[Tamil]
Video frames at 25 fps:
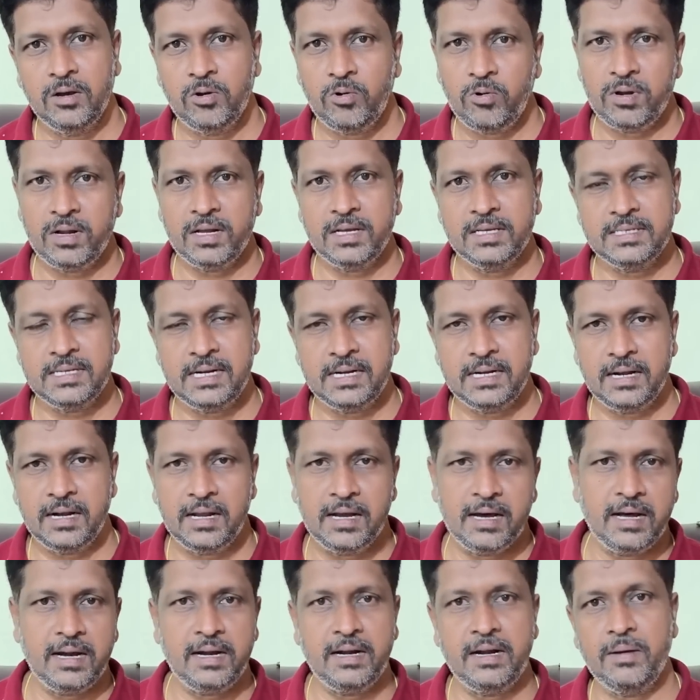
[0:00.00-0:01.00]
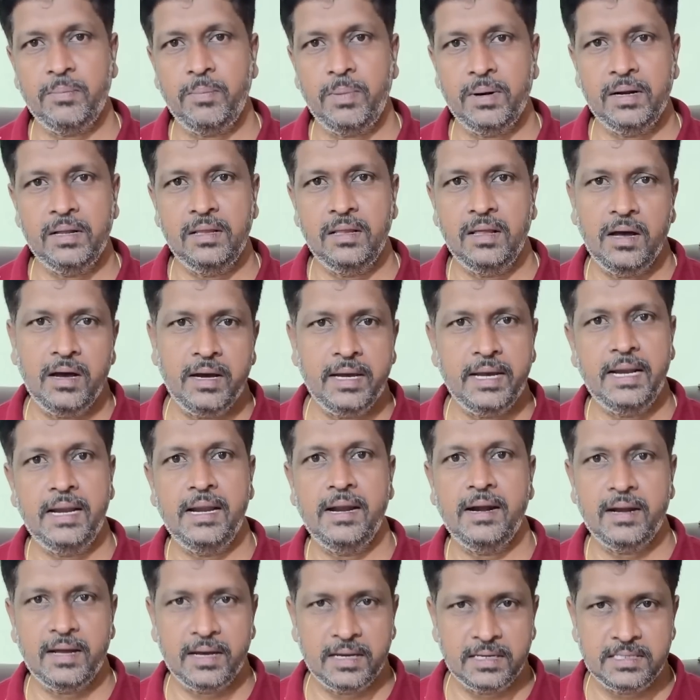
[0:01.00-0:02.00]
குரங்கு சேட்டெல்லாம் கரெக்டாக பண்ணுதா
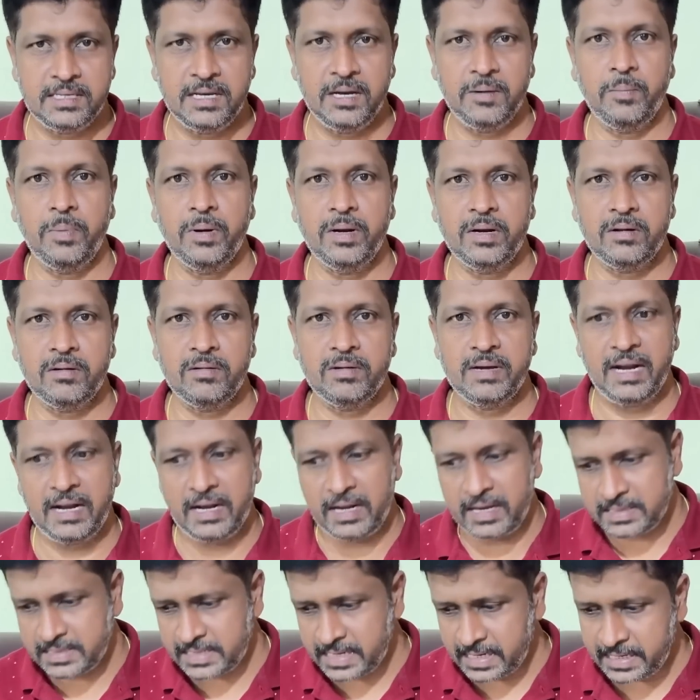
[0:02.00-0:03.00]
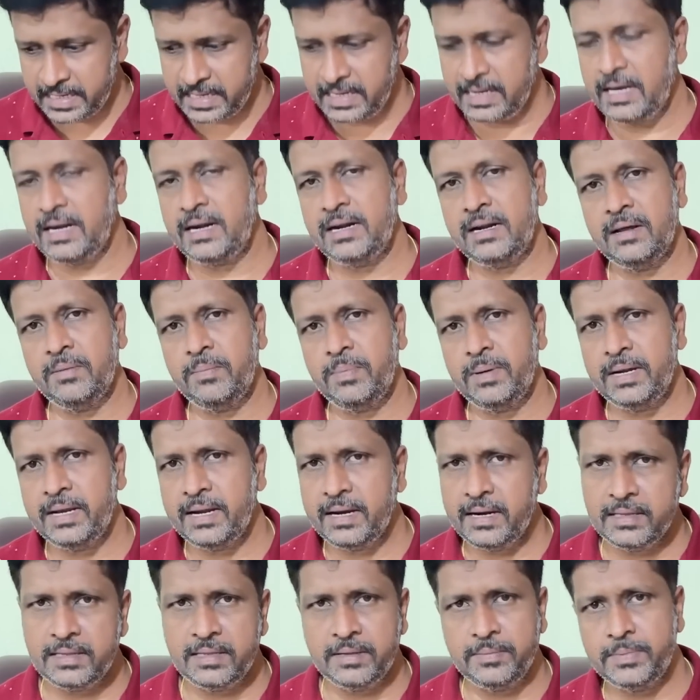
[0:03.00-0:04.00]
இல்லையா நாங்கள் செக் பண்ணுறோம் எல்லா சேட்டையும் கரெக்டாக பண்ணி
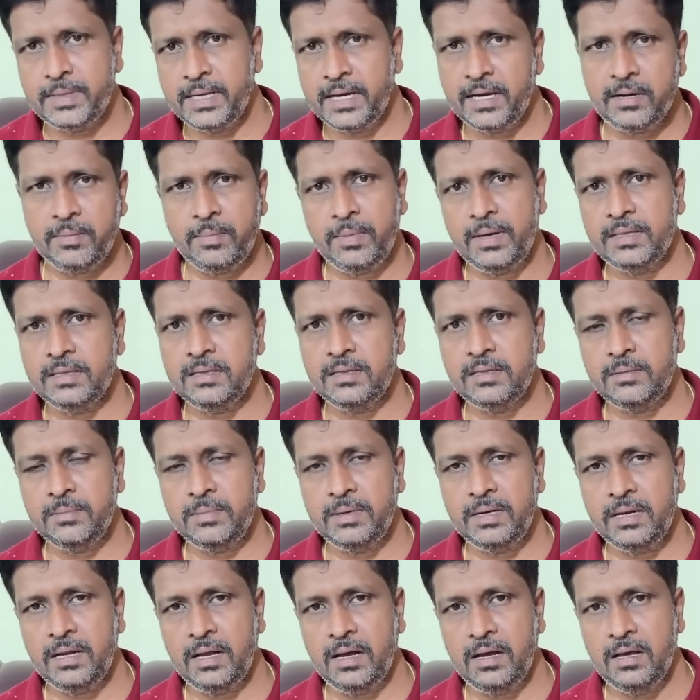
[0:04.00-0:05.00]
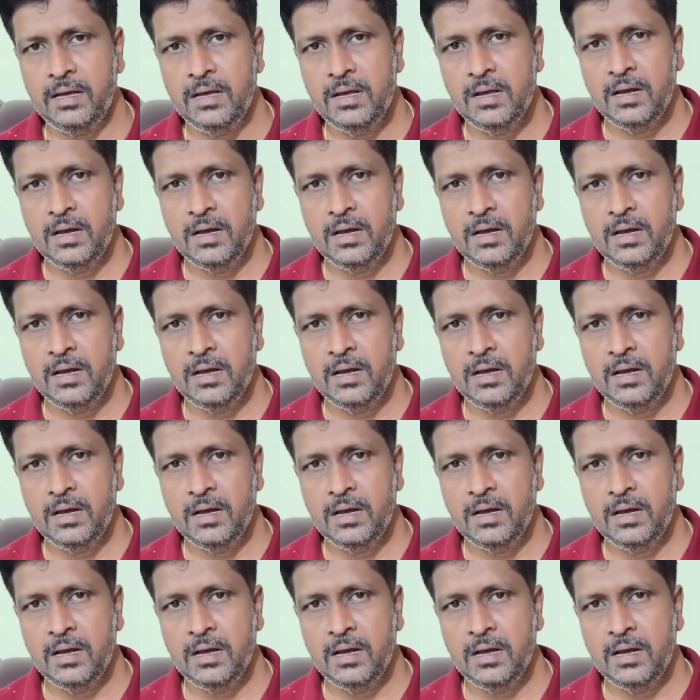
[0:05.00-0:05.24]
எங்களுக்கு திருப்திகரமாக இருந்தது அப்படின்னா